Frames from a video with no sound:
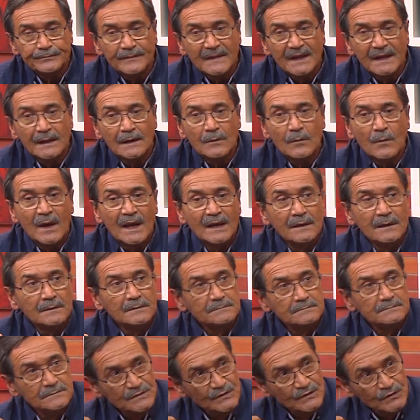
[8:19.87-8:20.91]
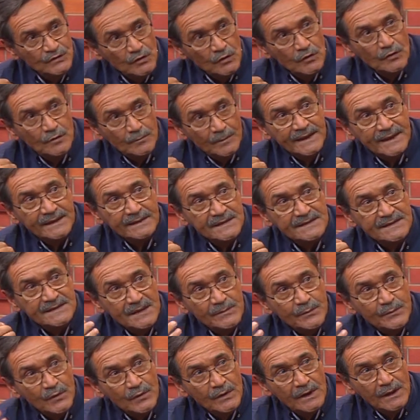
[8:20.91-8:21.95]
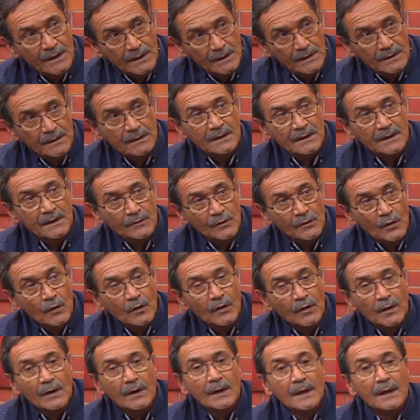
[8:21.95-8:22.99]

En el cual yo participo y doy